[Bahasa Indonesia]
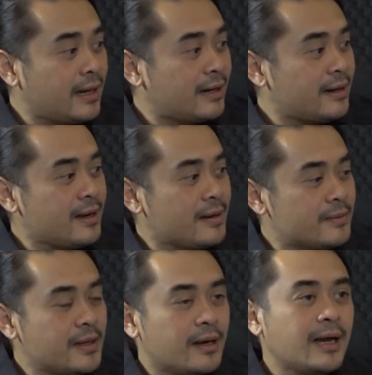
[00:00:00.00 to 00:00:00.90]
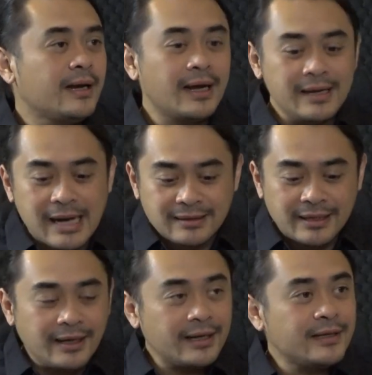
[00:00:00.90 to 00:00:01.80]
karena ya, karena kan
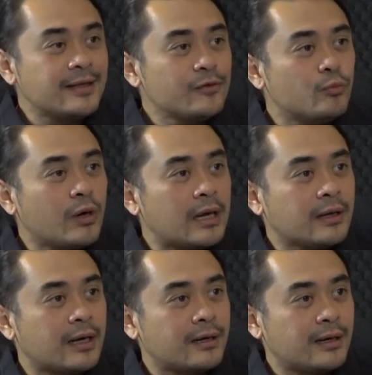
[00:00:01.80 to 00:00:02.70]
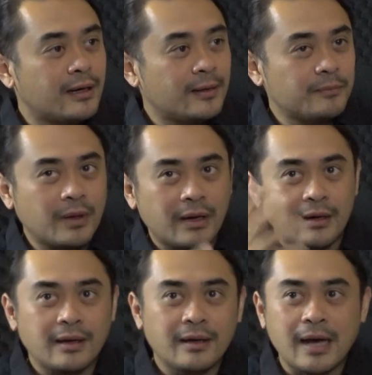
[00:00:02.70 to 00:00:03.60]
datanya kan kita bukan karena
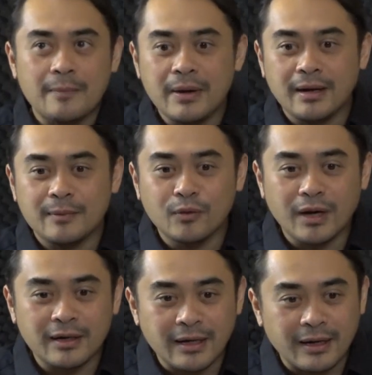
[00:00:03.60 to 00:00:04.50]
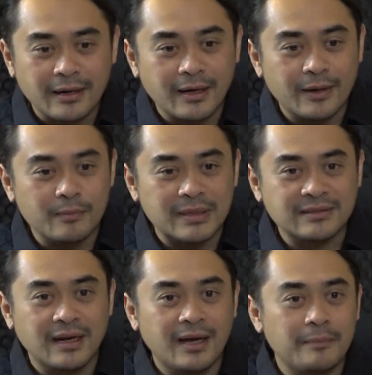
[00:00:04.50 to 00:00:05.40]
karena apa bukan karena
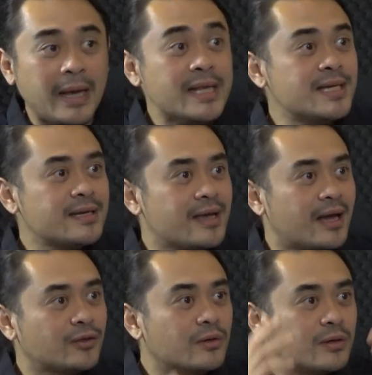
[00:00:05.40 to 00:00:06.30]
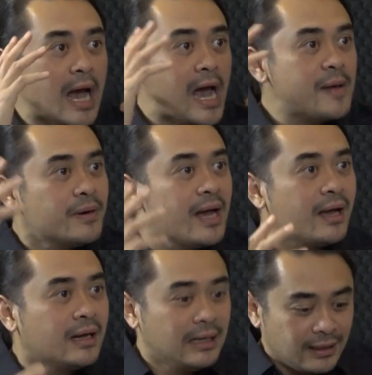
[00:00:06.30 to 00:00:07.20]
masalah magic ya atau yeah. gaib
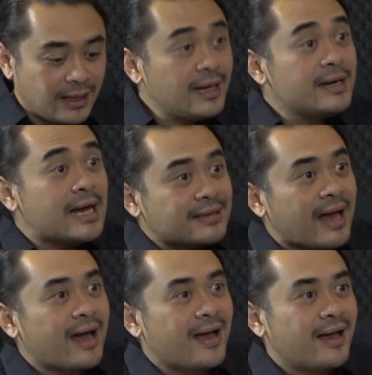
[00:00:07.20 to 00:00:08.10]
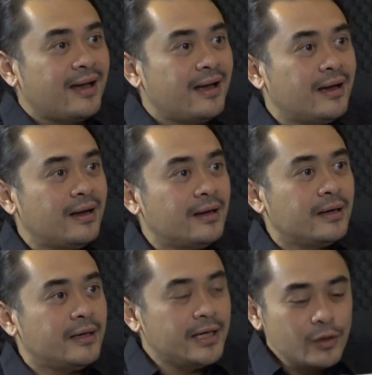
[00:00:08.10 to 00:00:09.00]
enggak mm -hmm. karena data yeah.
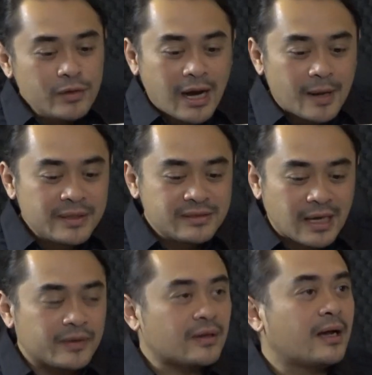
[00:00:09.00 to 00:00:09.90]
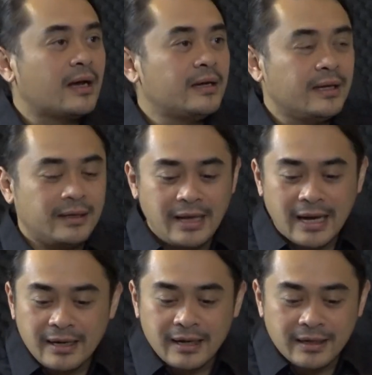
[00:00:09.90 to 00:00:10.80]
ini udah nggak bisa misalkan nih ini
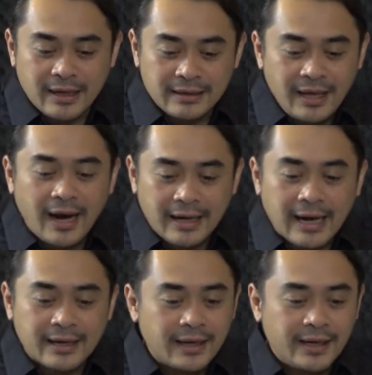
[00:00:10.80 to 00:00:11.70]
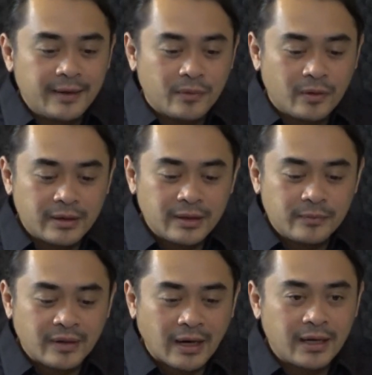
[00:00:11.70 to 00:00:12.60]
ada nih nanti akan ada deh pokoknya nih,
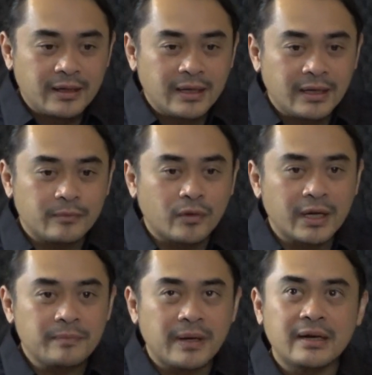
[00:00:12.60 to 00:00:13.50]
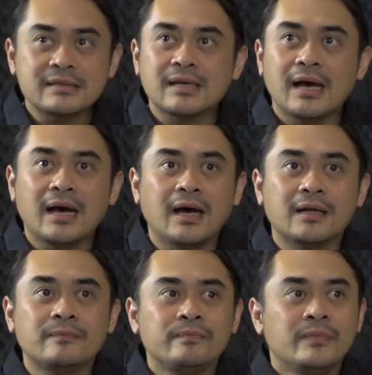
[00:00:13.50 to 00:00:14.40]
misalkan di mungkin pada
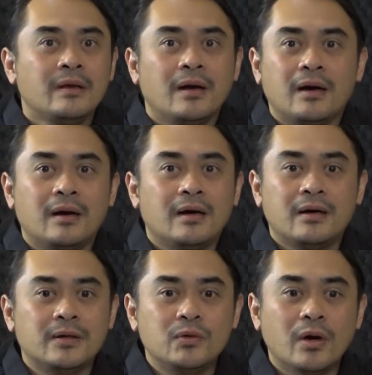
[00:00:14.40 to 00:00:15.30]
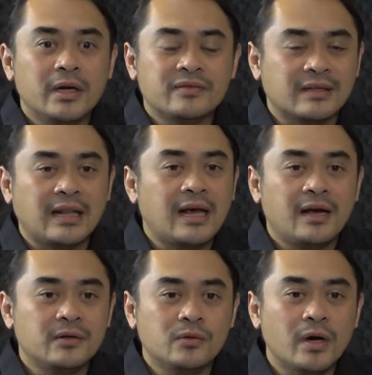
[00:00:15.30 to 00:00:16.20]
saat Uh,
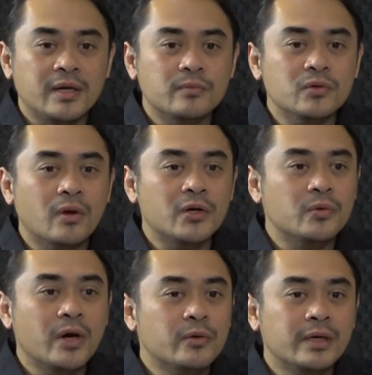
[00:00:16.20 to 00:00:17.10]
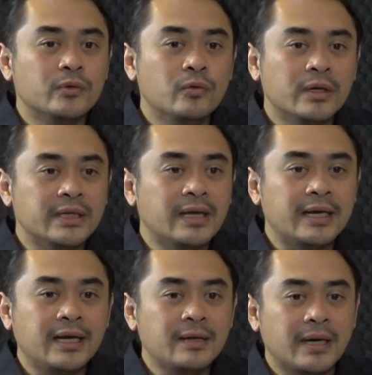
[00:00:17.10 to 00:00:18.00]
setelah 2022 2023
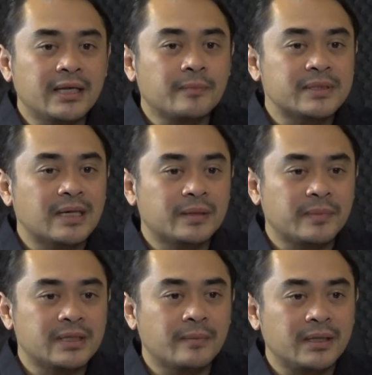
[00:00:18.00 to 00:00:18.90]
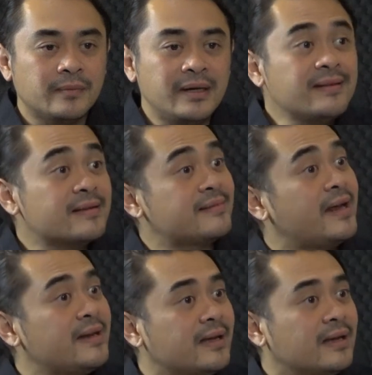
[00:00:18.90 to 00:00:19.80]
ini kan banyak pejabat-pejabat di Bali
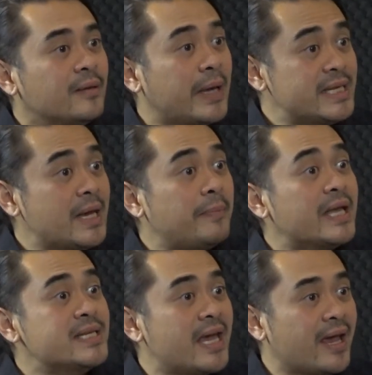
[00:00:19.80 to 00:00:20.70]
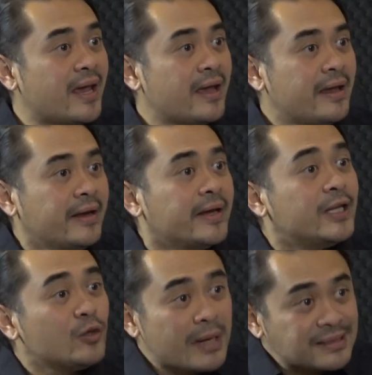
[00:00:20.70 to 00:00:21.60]
selesai nih iya. PJ PJ, PJ
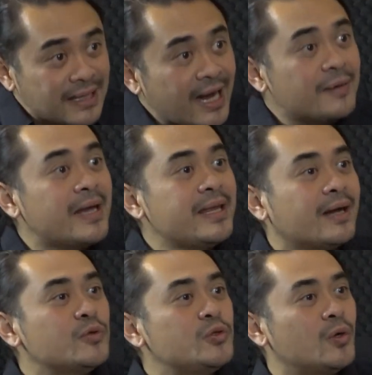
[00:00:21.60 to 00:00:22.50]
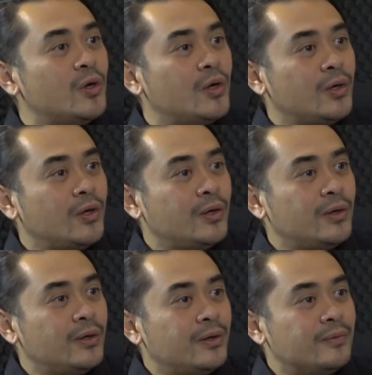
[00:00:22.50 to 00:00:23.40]
itu masalah kan banyak muncul mm
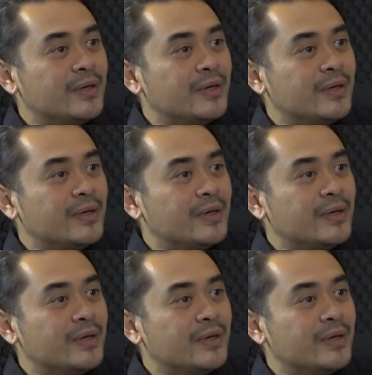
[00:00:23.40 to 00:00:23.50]
-hmm. yeah.